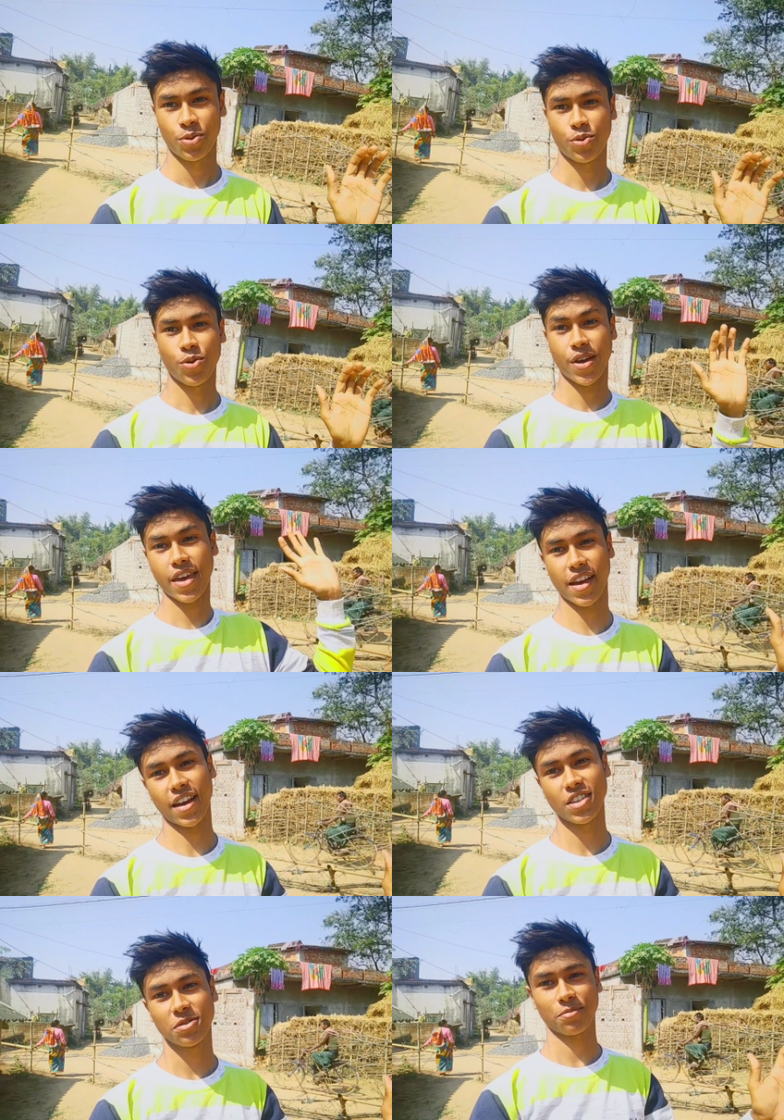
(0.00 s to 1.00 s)
তো হে
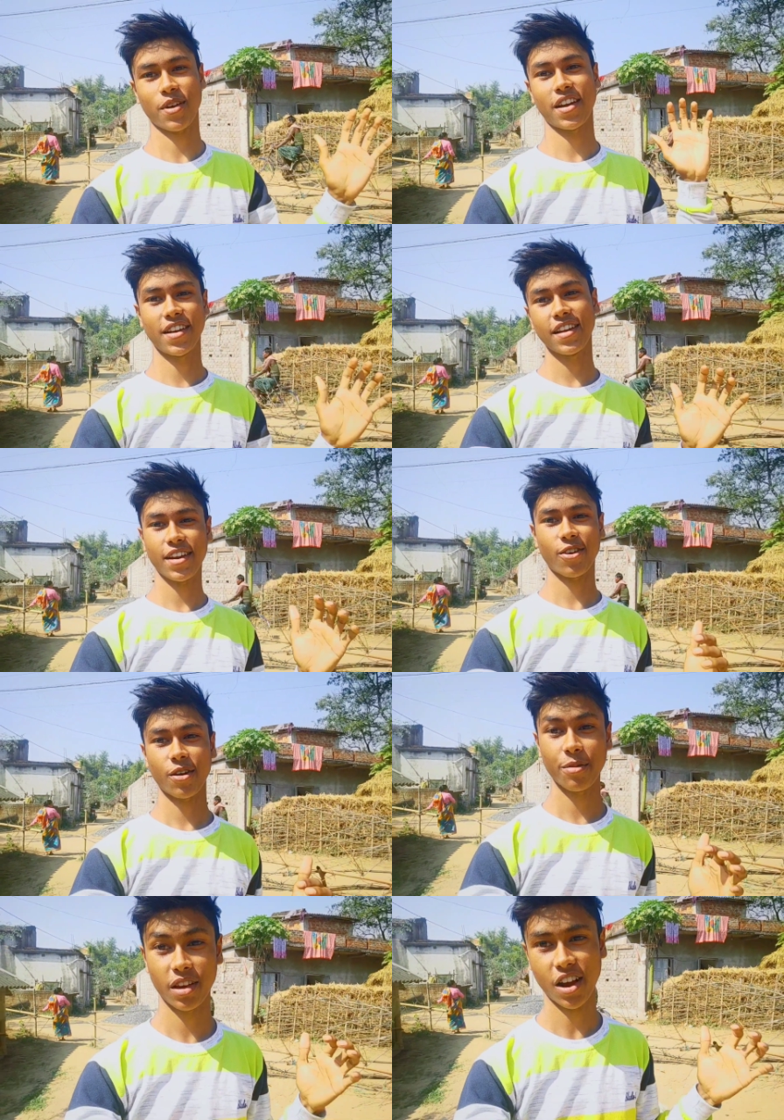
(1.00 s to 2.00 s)
গাইজ ফাইনালি এখন
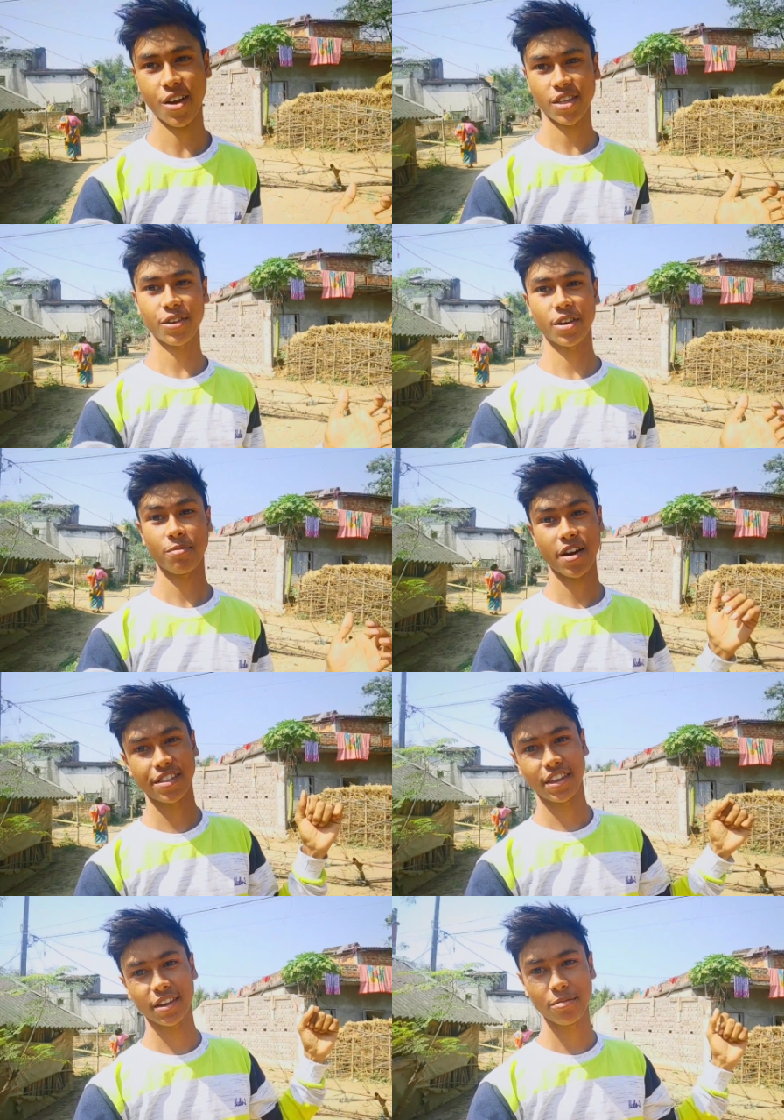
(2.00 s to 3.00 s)
আমি খাওয়া দাওয়া করে বাড়ি
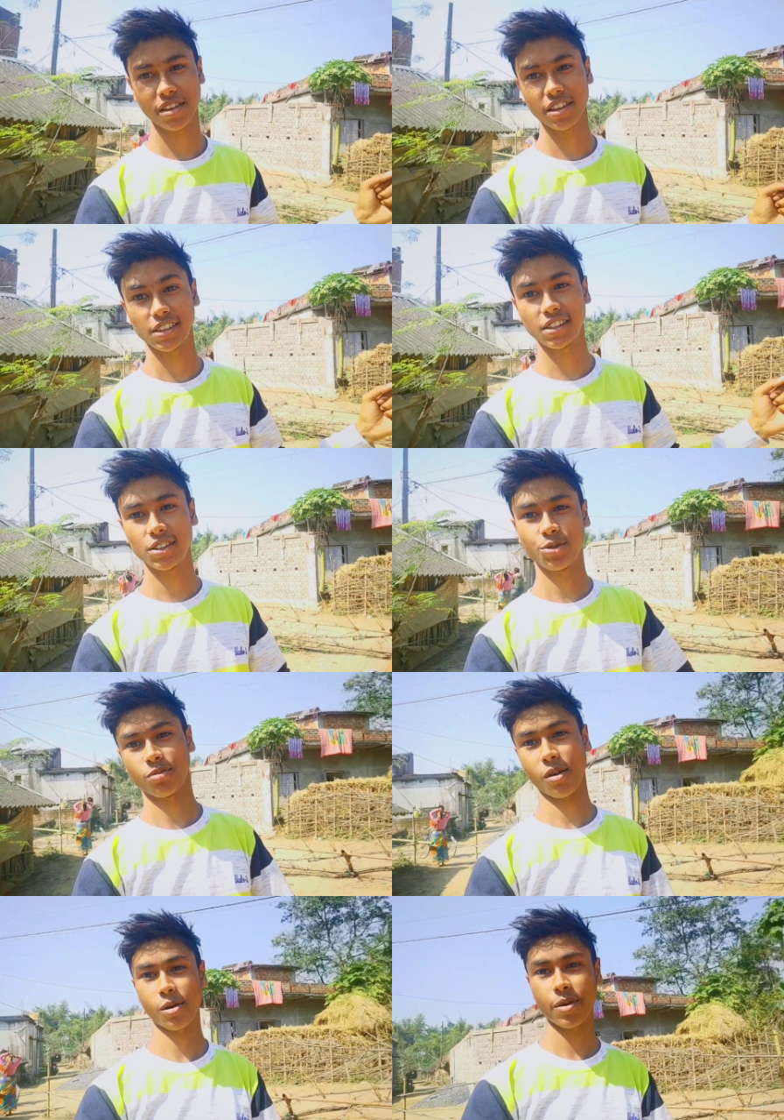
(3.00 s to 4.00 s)
থেকে বেরিয়ে এসেছি তো
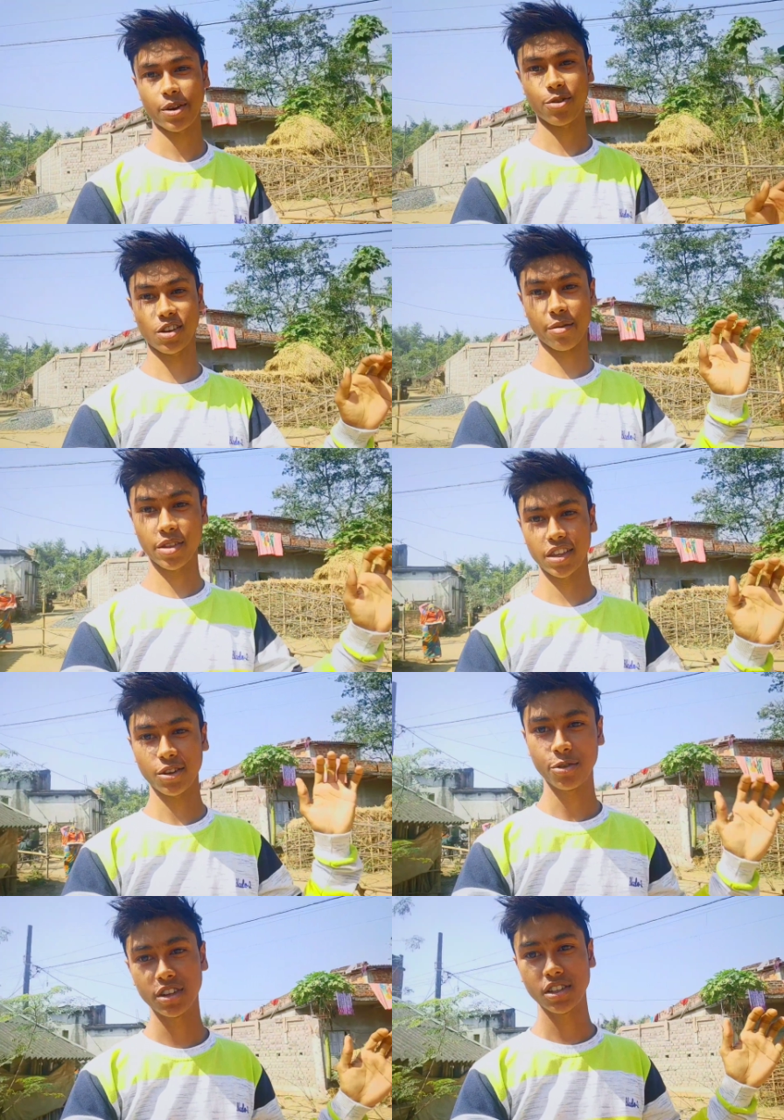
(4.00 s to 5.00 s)
ভাবলাম একটু গ্রামের দিকে
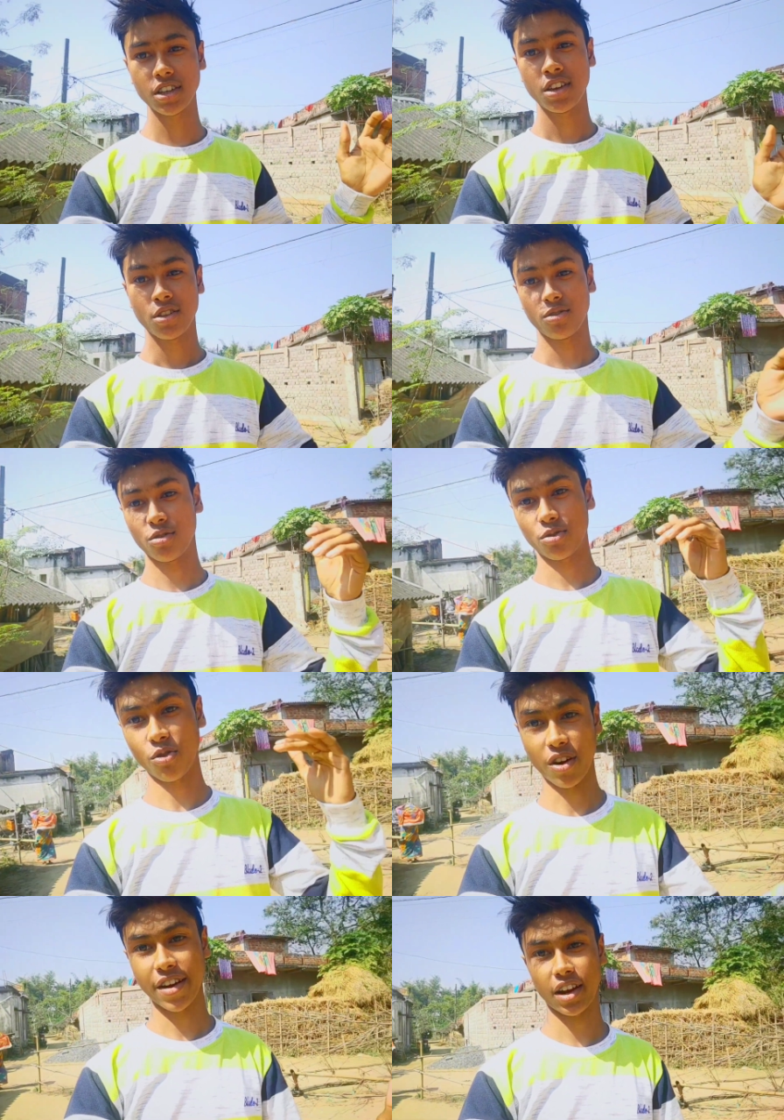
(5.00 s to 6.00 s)
ঘুরে যাই তো
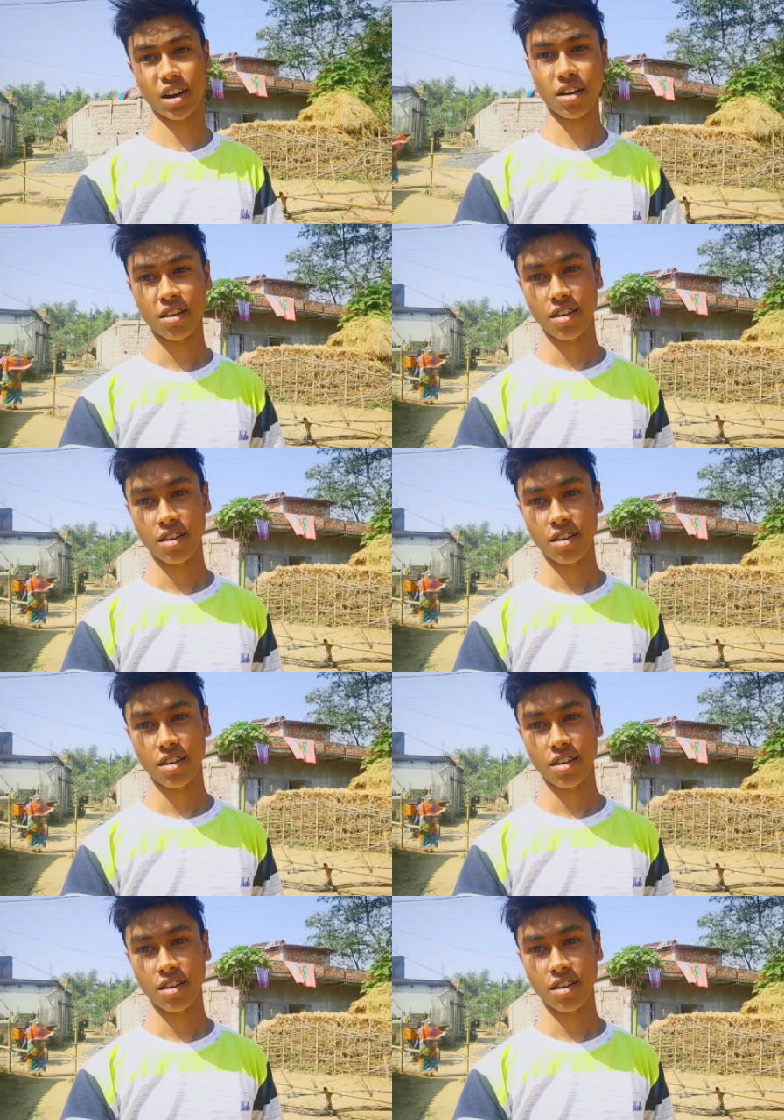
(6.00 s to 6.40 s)
তখনই একটা